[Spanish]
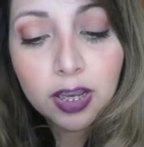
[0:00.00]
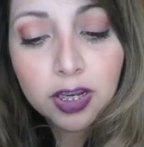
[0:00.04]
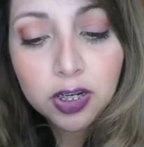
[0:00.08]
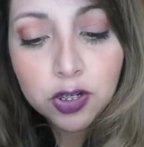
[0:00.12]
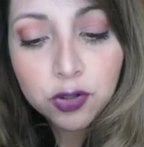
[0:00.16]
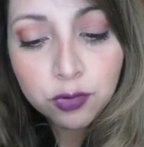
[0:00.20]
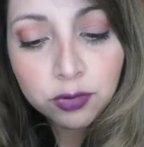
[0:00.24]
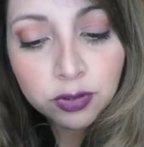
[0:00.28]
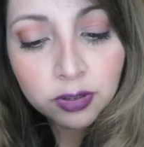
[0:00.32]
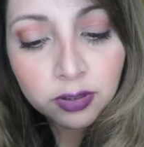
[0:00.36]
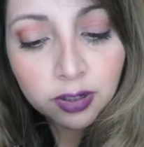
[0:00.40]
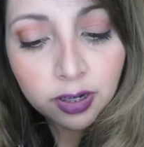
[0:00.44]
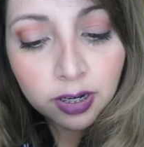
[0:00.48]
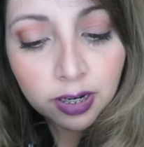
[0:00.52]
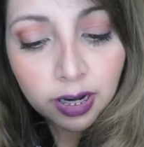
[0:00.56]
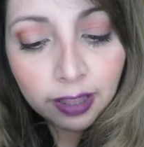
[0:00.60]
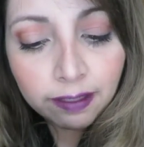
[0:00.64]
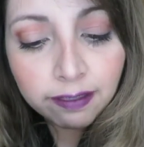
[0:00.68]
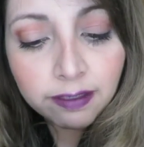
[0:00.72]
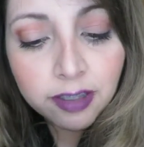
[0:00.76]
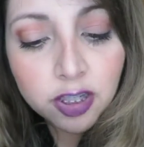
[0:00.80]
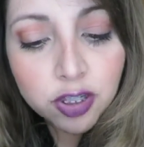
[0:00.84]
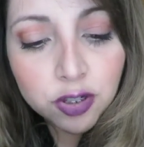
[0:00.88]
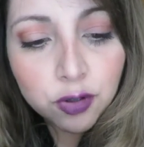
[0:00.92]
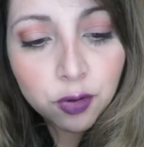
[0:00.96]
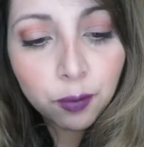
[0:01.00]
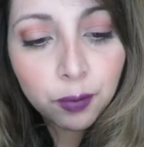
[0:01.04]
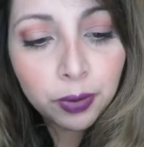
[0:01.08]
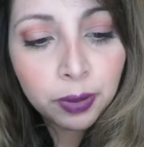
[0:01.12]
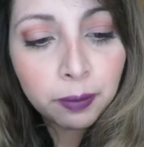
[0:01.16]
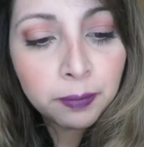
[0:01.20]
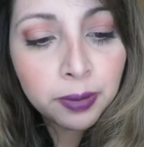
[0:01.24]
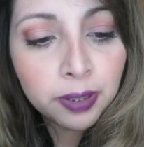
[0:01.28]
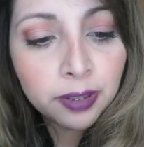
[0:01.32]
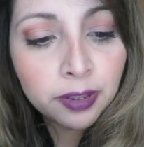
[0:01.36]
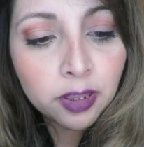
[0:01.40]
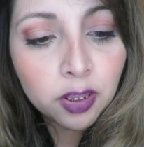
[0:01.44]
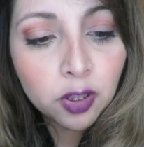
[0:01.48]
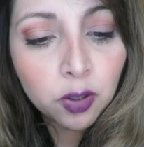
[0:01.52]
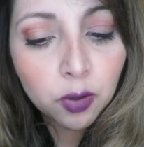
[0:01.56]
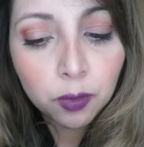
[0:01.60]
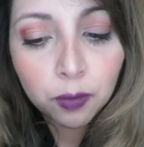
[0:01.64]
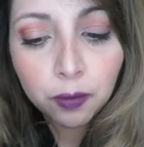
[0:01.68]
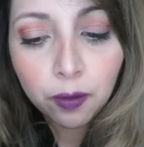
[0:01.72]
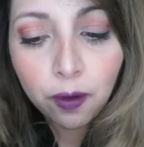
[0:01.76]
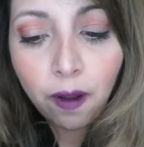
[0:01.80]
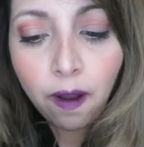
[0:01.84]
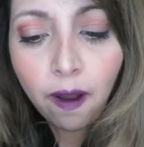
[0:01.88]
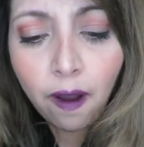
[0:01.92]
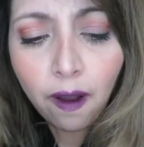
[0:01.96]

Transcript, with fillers: es un gran descubrimiento.